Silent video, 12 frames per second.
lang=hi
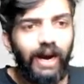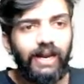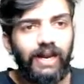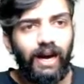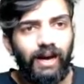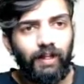
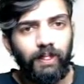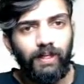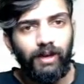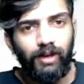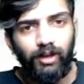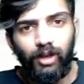अगला
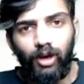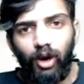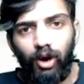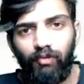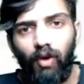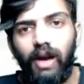
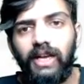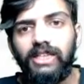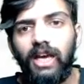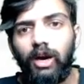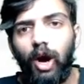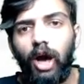व्हाट इज
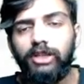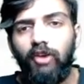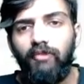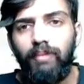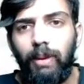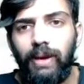द कॉज
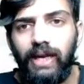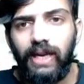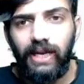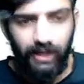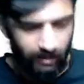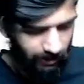ऑफ मिमिक्री